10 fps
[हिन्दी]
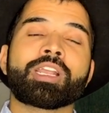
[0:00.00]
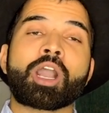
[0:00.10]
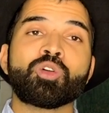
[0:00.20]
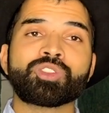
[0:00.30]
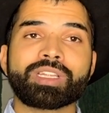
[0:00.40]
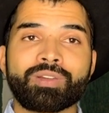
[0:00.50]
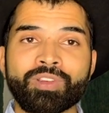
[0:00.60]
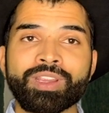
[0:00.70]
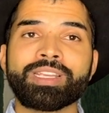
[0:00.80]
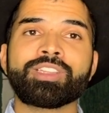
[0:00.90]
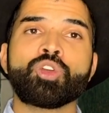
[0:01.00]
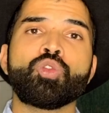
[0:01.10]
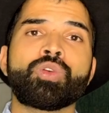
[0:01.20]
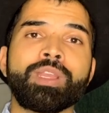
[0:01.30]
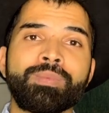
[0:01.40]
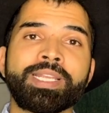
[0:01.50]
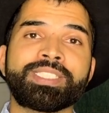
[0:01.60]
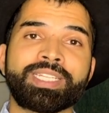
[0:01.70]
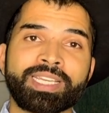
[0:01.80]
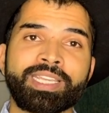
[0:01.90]
काउच सर्फिंग के थ्रू फ्री में
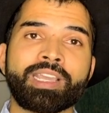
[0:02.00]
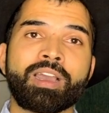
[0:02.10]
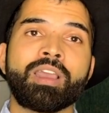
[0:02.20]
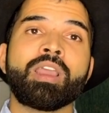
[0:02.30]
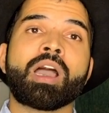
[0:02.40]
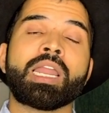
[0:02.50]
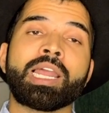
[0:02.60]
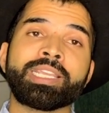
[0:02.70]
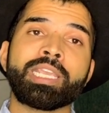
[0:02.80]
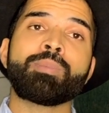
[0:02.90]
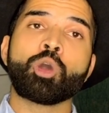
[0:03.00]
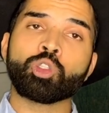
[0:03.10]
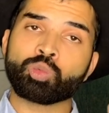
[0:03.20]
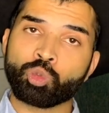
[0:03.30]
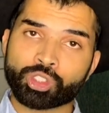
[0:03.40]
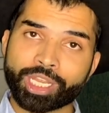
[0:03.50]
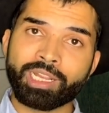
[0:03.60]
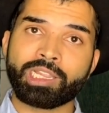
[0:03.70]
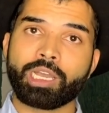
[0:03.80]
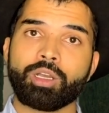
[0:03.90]
स्टे किया हालांकि बहुत
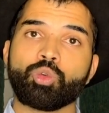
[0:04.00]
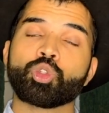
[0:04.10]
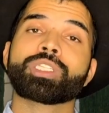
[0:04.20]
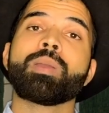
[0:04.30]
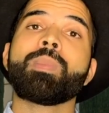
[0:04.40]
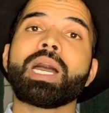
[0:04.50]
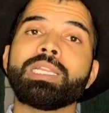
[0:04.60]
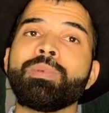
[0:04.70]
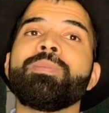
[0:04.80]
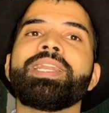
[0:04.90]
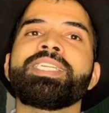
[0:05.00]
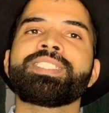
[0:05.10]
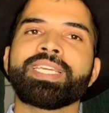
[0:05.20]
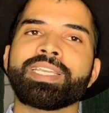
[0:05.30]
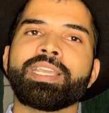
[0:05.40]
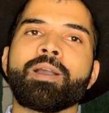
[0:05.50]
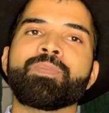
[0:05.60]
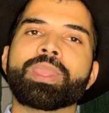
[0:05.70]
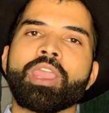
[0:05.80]
मुश्किल था उसके बाद भी मैंने स्टे किया